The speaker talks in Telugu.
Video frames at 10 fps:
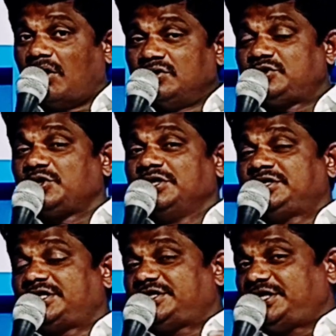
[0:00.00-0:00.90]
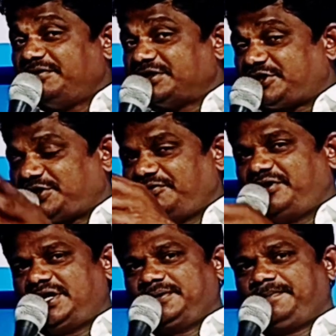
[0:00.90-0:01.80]
అనుసరించి జీవించటం
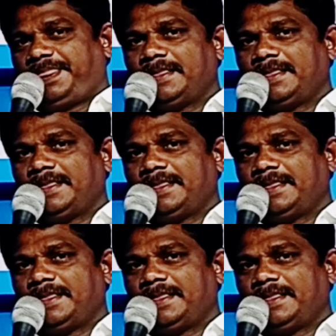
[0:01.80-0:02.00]
వేరు